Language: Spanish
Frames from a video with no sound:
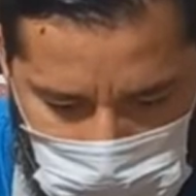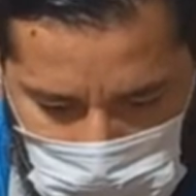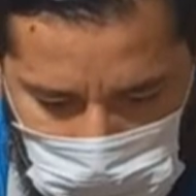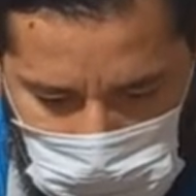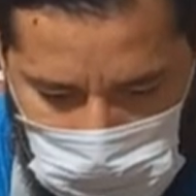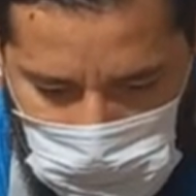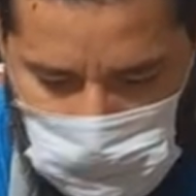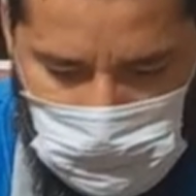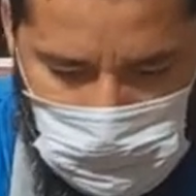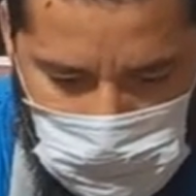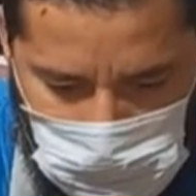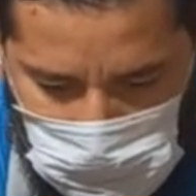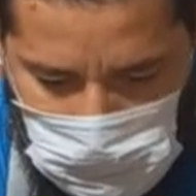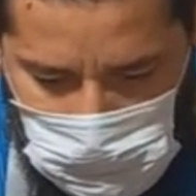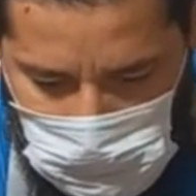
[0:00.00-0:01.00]
Así que es
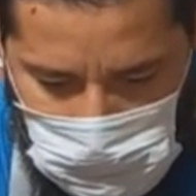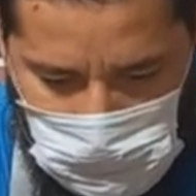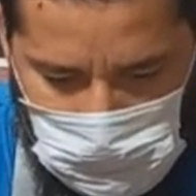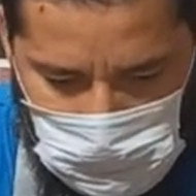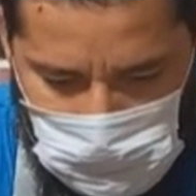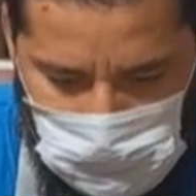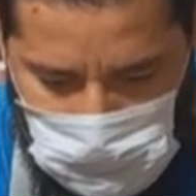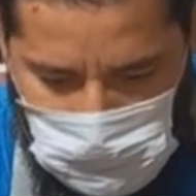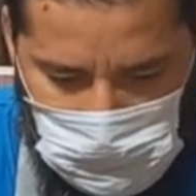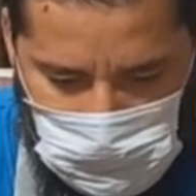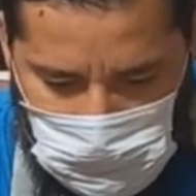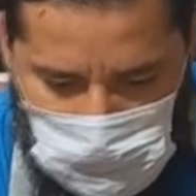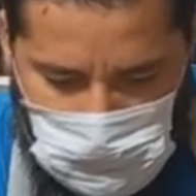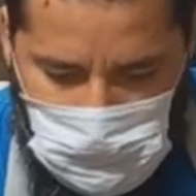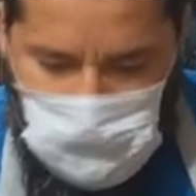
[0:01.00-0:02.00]
súper
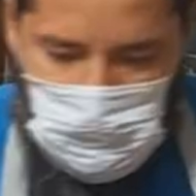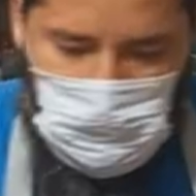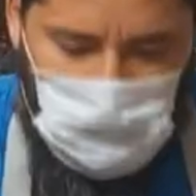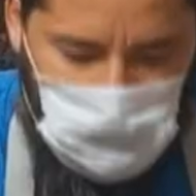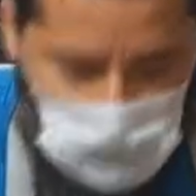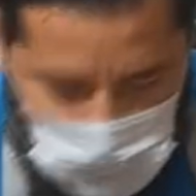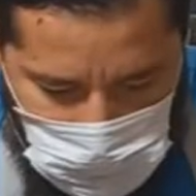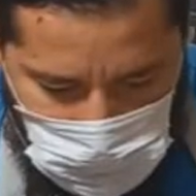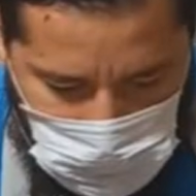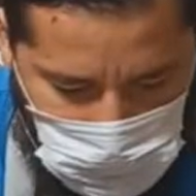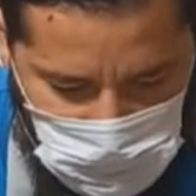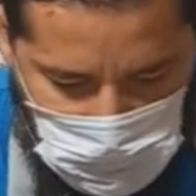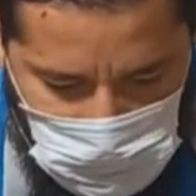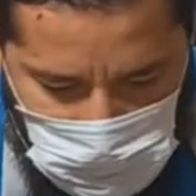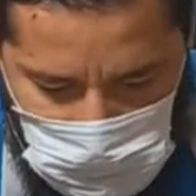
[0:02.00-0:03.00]
importante tener la calma
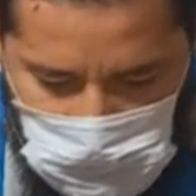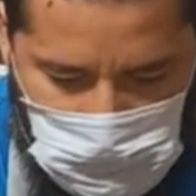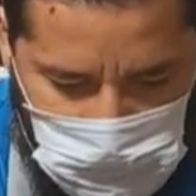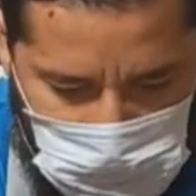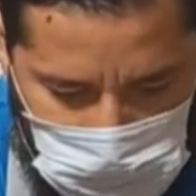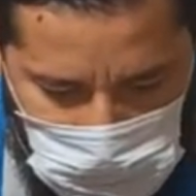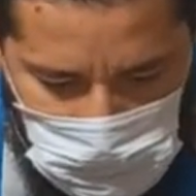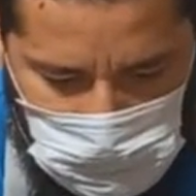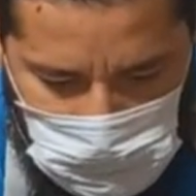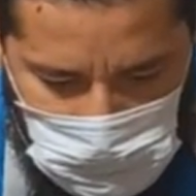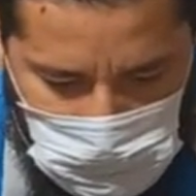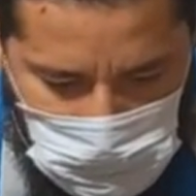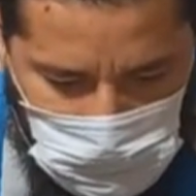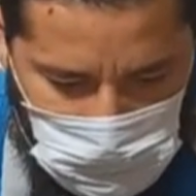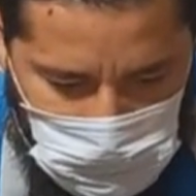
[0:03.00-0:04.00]
suficiente para poder
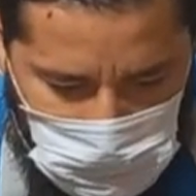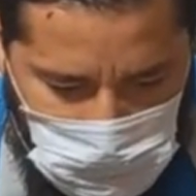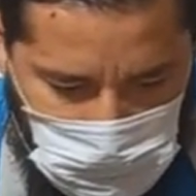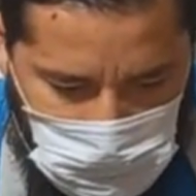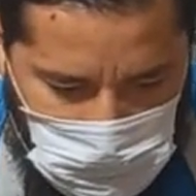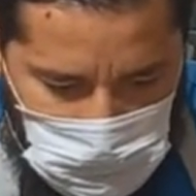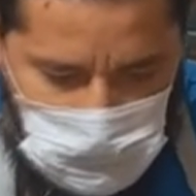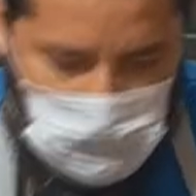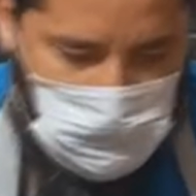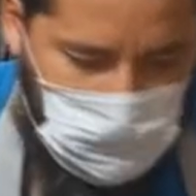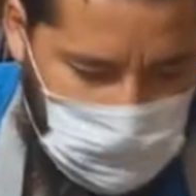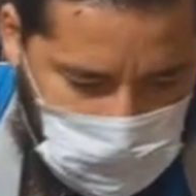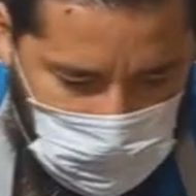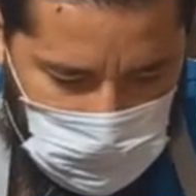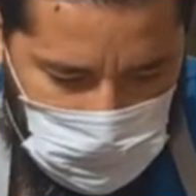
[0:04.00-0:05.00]
hacerlo
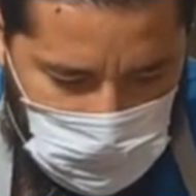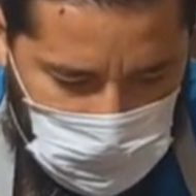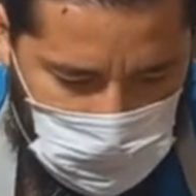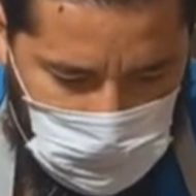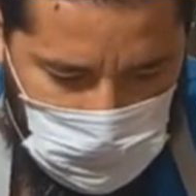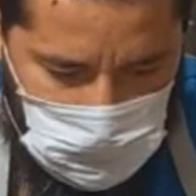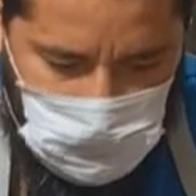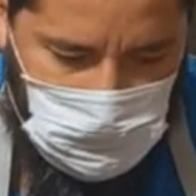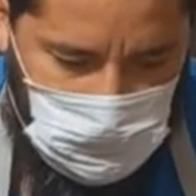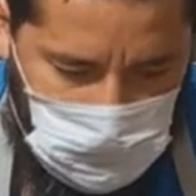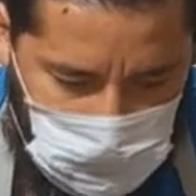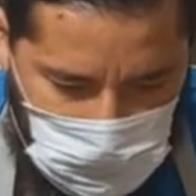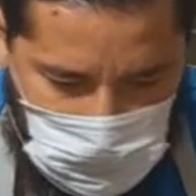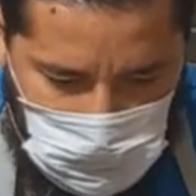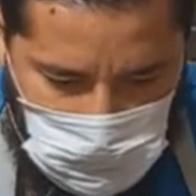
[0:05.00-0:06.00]
y lo último es que
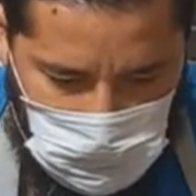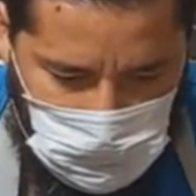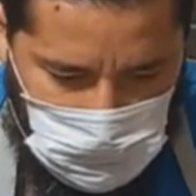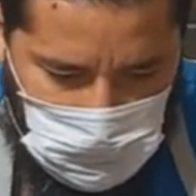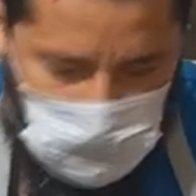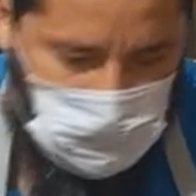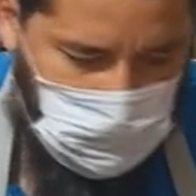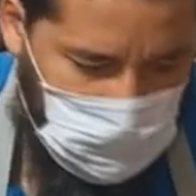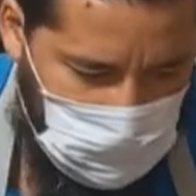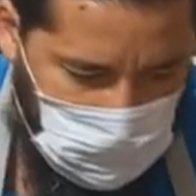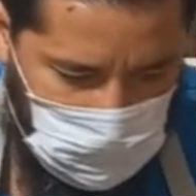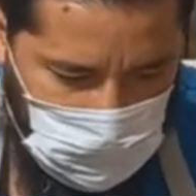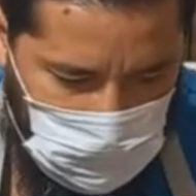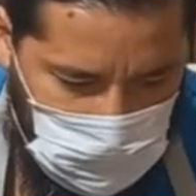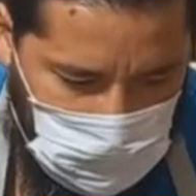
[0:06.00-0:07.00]
si el
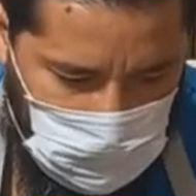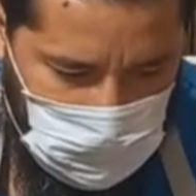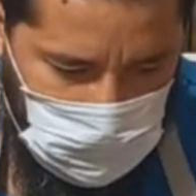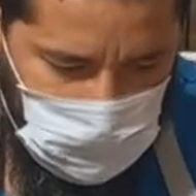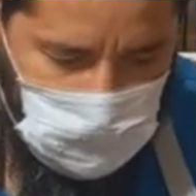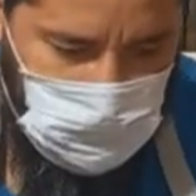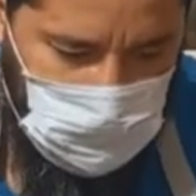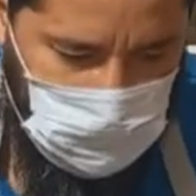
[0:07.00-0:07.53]
pincel se nos